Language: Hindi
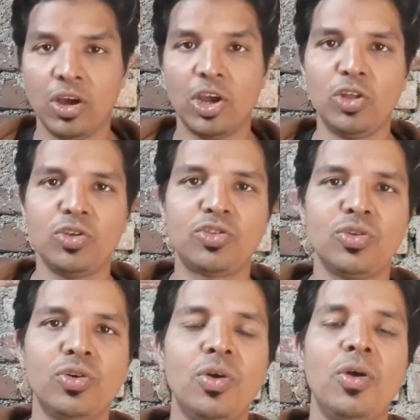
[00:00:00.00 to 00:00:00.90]
हेलो दोस्तों
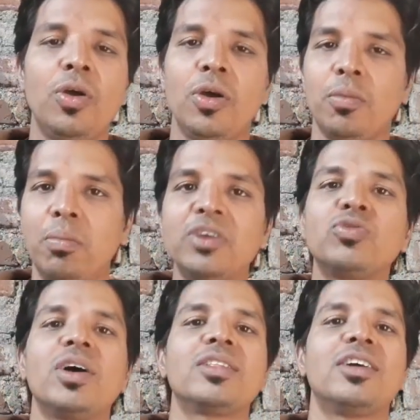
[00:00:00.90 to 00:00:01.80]
मैं
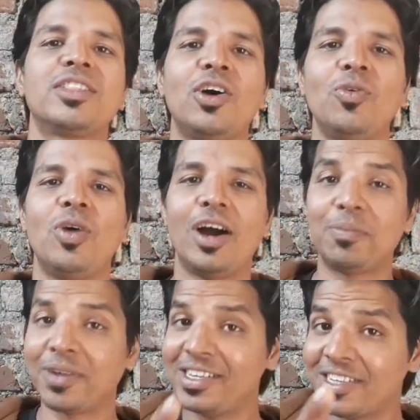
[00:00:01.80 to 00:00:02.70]
स्वागत करता हूं
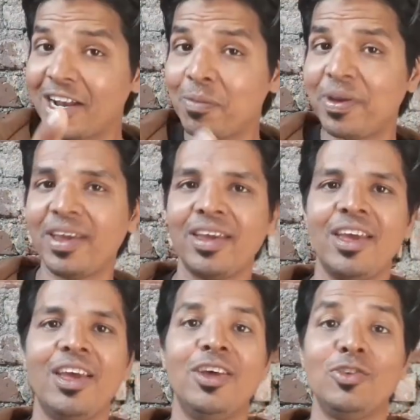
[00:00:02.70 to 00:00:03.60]
आपका इस चैनल पे
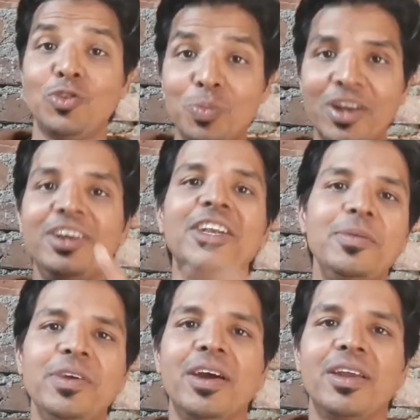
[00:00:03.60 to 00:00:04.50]
सुपर हिट टी
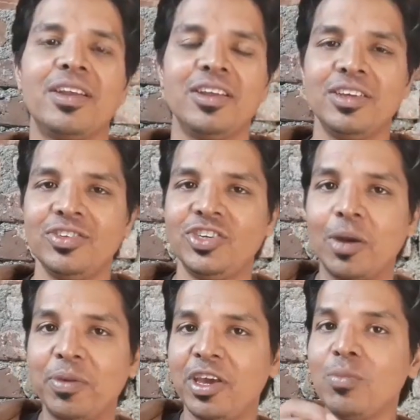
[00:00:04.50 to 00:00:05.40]
वी आर जहाँ
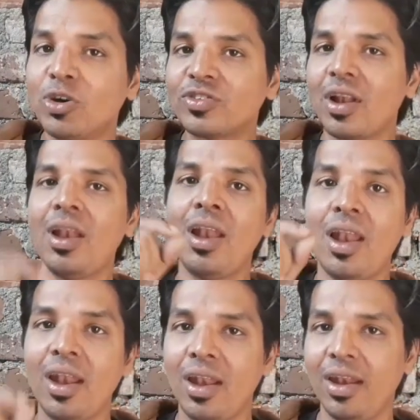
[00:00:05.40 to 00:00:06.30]
पे इमोशन
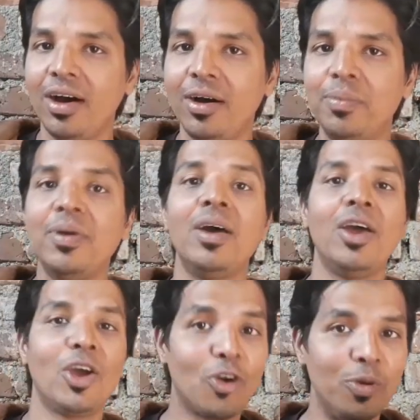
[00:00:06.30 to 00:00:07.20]
लव
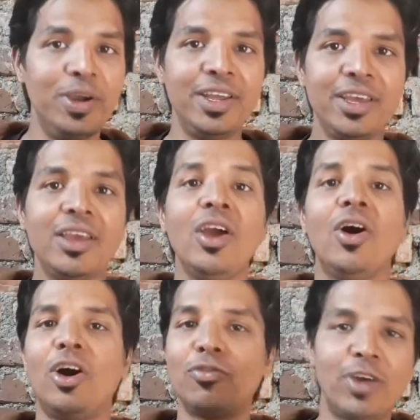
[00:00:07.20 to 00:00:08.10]
कॉमेडी
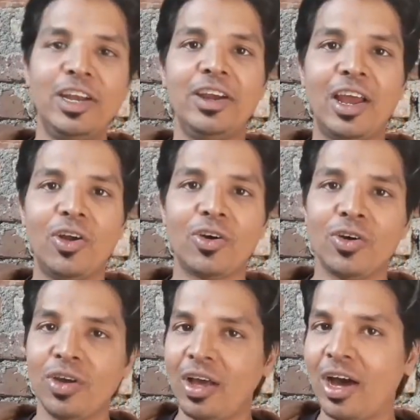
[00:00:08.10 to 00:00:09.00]
और फैनी डायलॉग
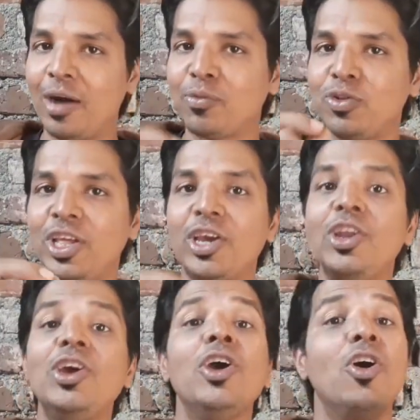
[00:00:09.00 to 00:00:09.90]
आपको
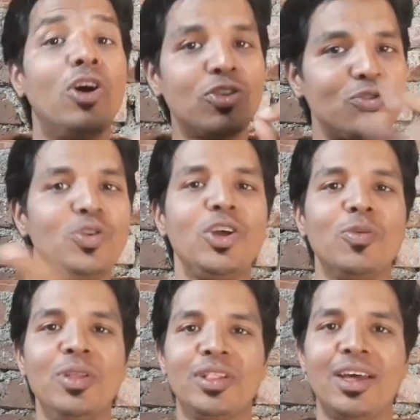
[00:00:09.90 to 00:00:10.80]
देखने और सुनने को
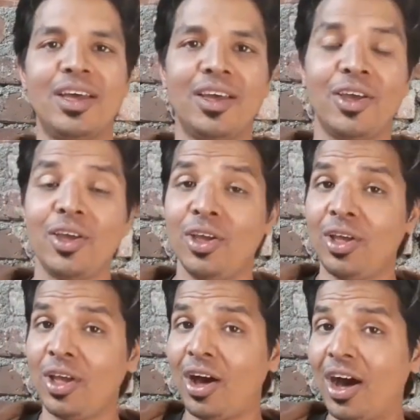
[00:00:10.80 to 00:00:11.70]
मिलता
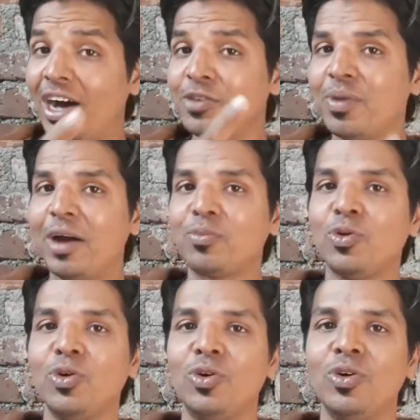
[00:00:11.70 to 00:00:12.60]
है आज मैं आपको